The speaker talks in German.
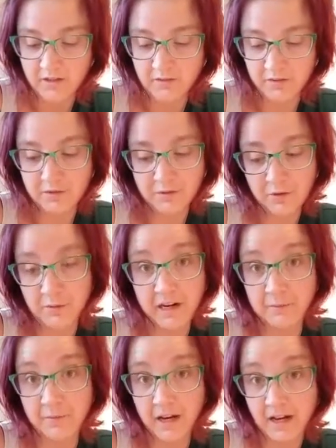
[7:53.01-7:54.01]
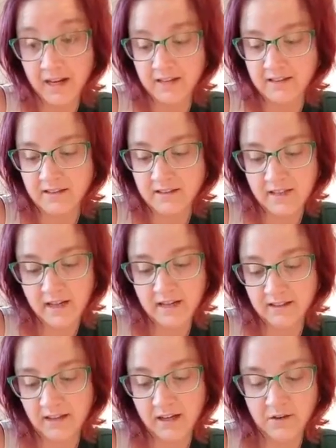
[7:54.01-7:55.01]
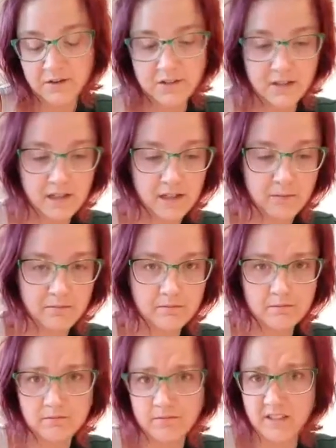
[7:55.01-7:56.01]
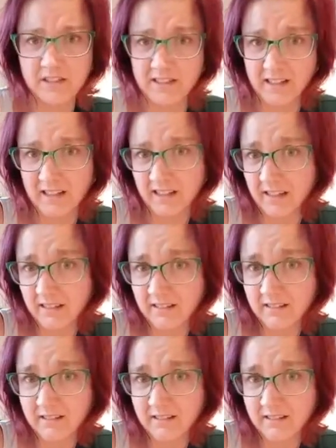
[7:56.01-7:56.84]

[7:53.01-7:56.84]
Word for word: wenn wir von einem harten Tag nach Hause kamen. Was dagegen?